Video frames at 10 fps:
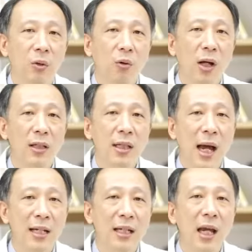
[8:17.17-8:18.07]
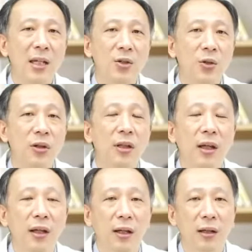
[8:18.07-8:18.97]
똑같이 아시아
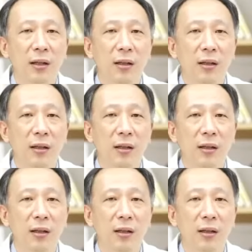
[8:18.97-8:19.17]
인종인데